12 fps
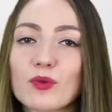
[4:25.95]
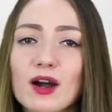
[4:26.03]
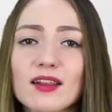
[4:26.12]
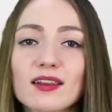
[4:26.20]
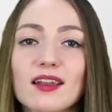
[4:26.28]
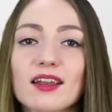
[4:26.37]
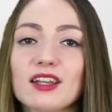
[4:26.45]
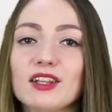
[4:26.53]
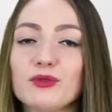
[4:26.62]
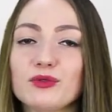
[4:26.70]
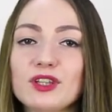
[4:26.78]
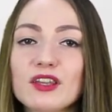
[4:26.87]
мало
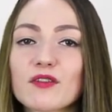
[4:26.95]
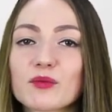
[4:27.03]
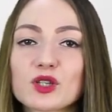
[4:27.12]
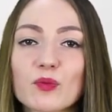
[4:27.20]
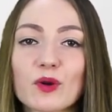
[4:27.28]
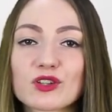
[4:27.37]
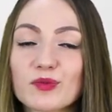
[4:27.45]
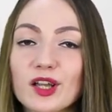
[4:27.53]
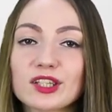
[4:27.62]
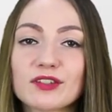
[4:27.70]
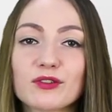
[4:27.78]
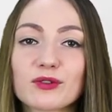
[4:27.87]
людей вообще
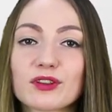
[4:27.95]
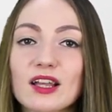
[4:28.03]
просматривают,